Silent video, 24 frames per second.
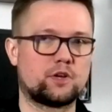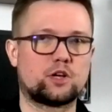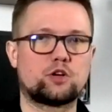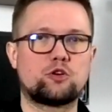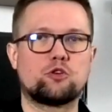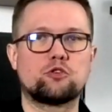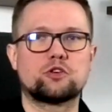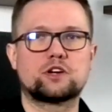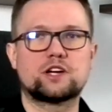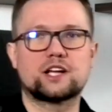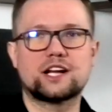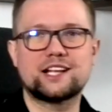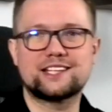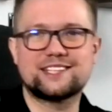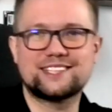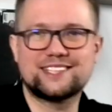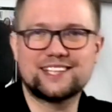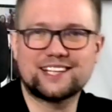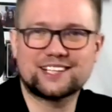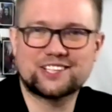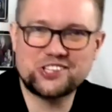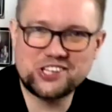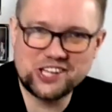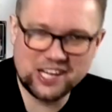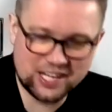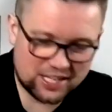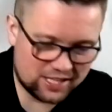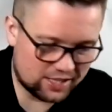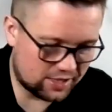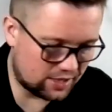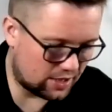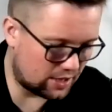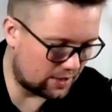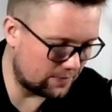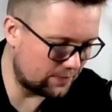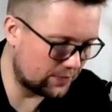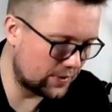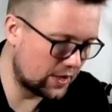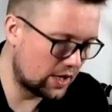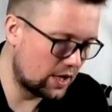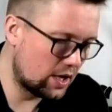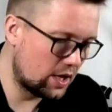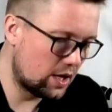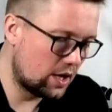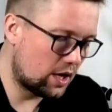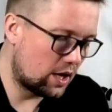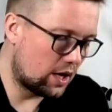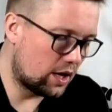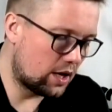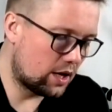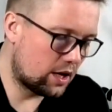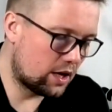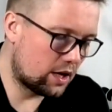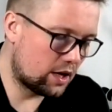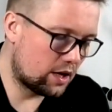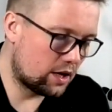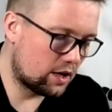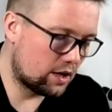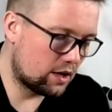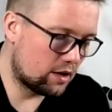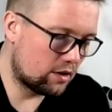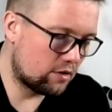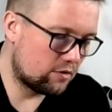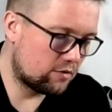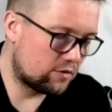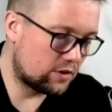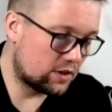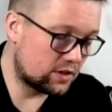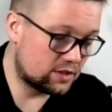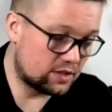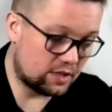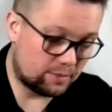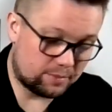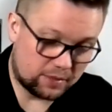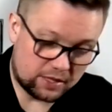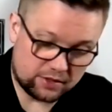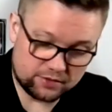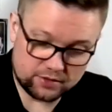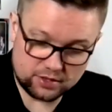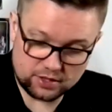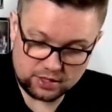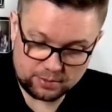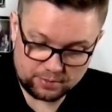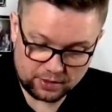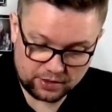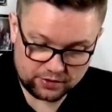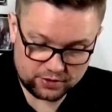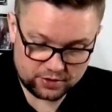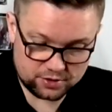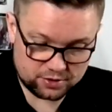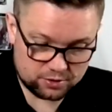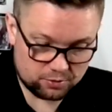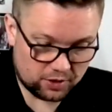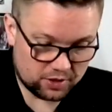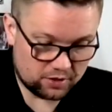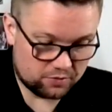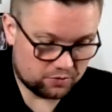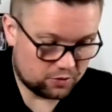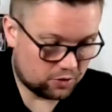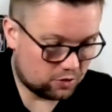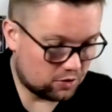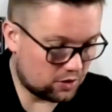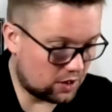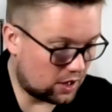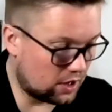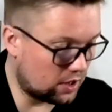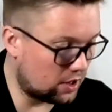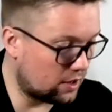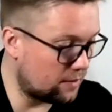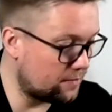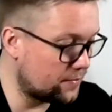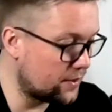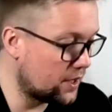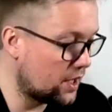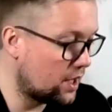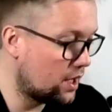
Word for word: konkretna księga. E, więc naprawdę, naprawdę jest to ładnie wykonane.